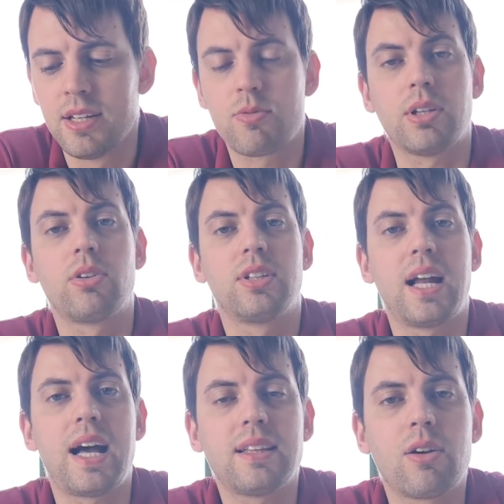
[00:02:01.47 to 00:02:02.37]
squadra
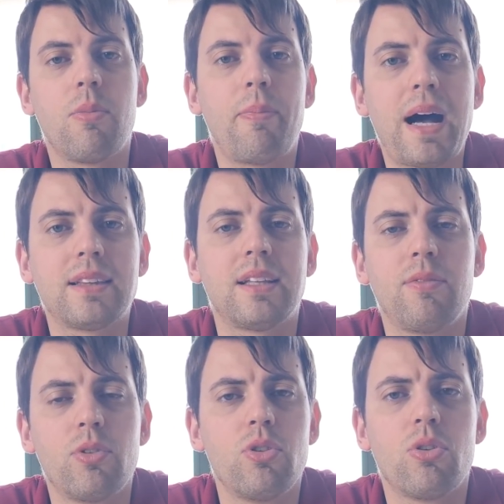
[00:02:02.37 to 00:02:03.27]
ordinata, compatta,
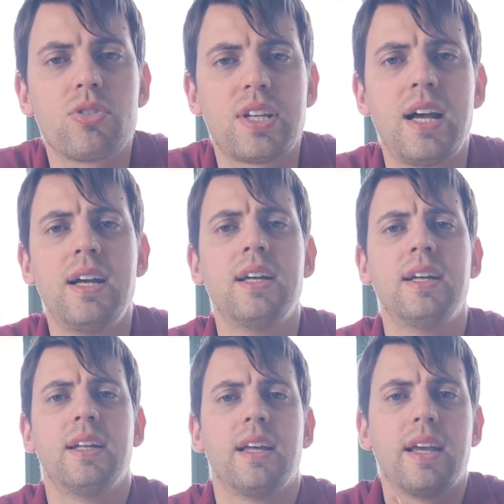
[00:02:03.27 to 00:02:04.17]
vogliosa,
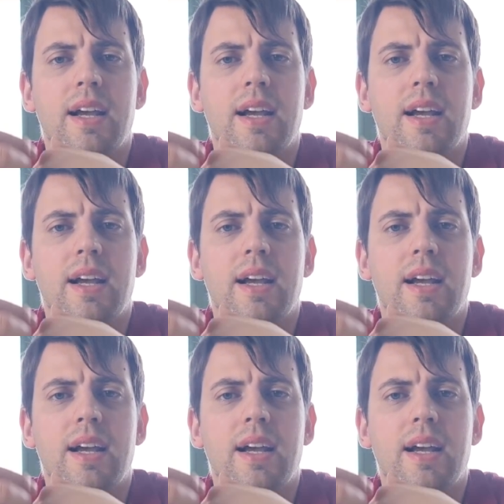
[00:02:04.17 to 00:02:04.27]
eh,